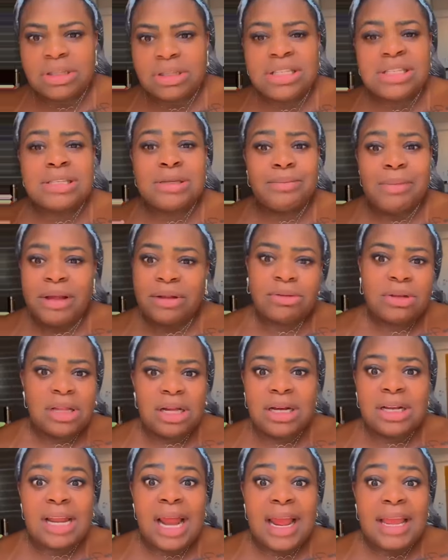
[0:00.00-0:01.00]
O nascimento
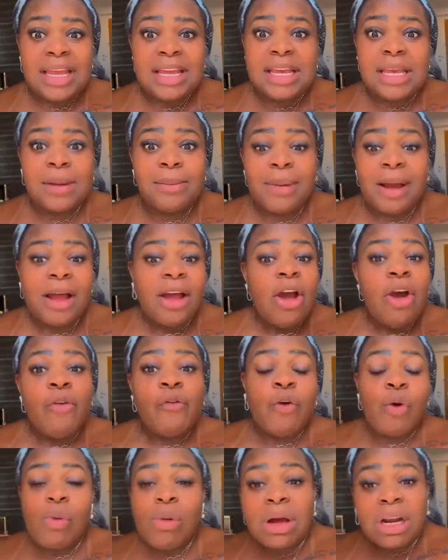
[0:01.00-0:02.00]
da Ana Hickman
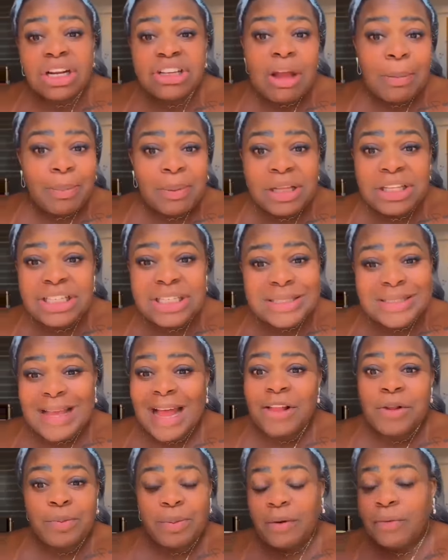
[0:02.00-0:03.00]
foi um grande
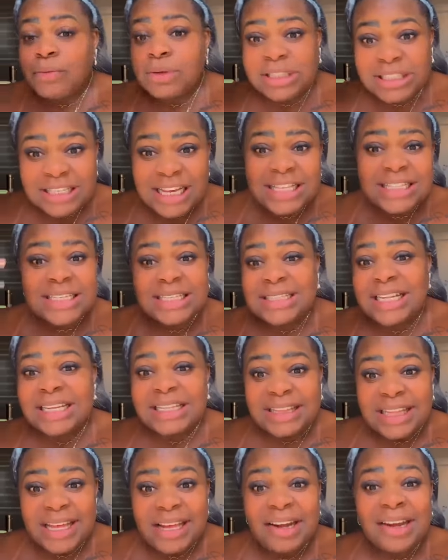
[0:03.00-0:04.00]
aprendizado para vocês
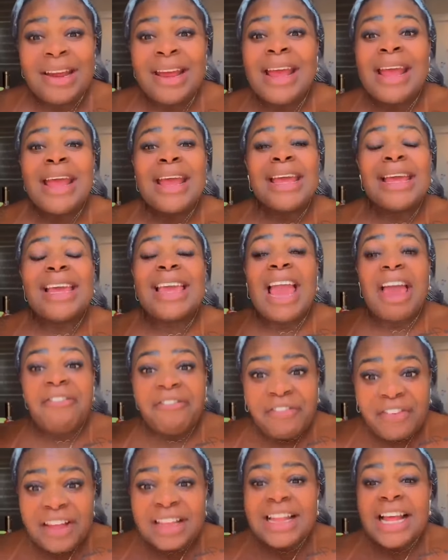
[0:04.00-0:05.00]
entenderem que a
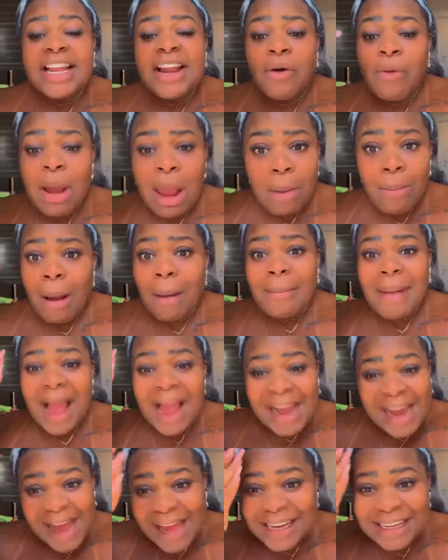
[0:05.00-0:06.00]
vida não é uma
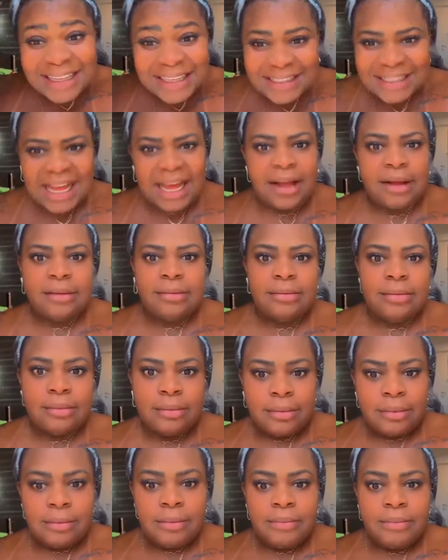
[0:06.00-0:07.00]
margarina.
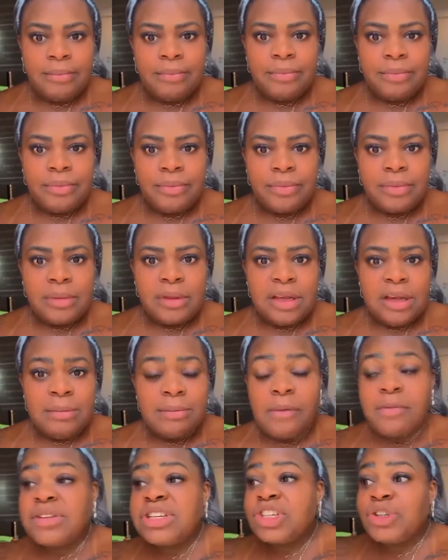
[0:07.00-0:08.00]

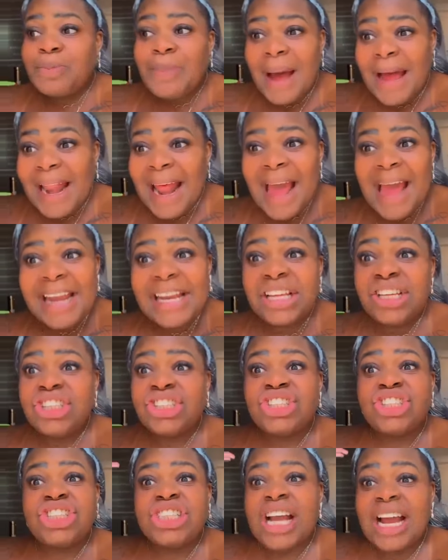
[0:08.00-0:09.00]
Para vocês
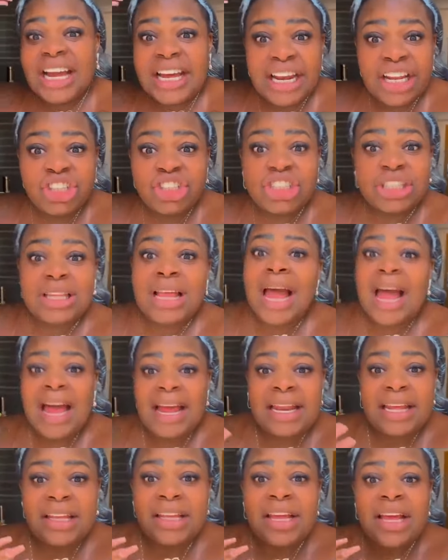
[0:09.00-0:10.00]
pararem de
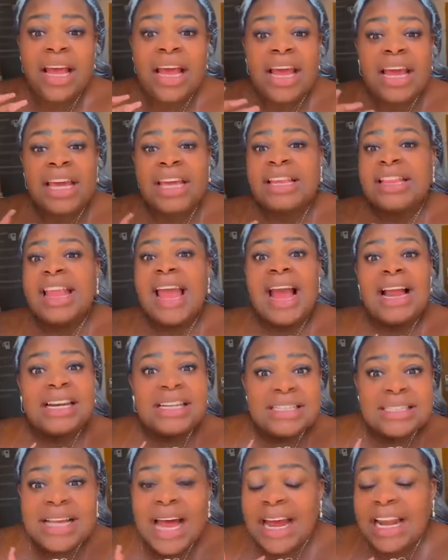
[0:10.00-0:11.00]
acreditarem,
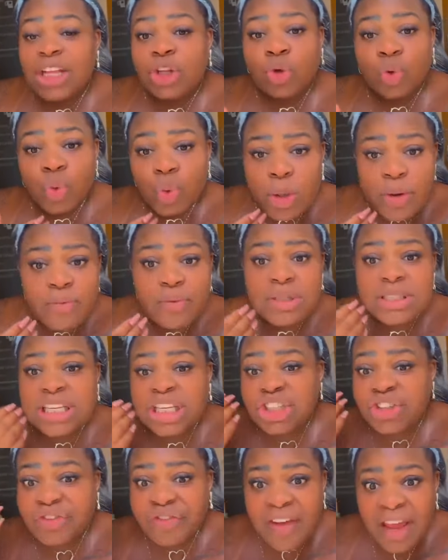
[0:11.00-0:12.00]
idealizarem tudo que
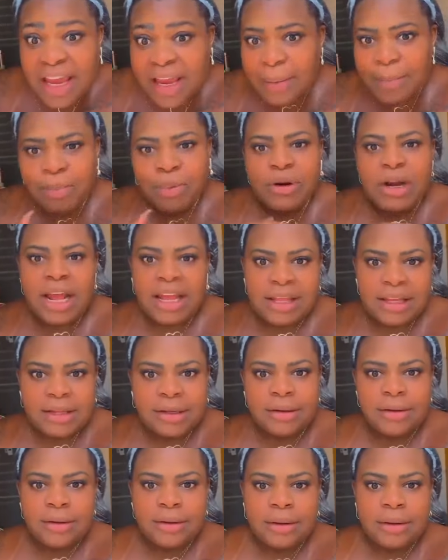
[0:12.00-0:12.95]
vocês veem por aí.